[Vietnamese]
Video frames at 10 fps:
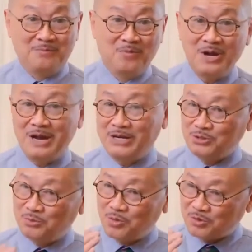mỗi
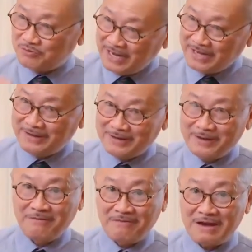lần dùng một viên
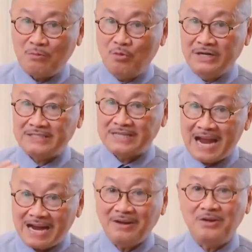vào buổi
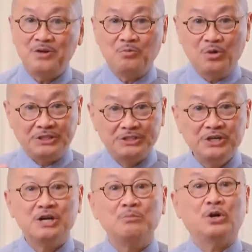sáng, buổi
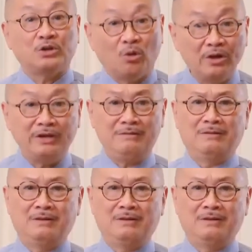trưa, buổi tối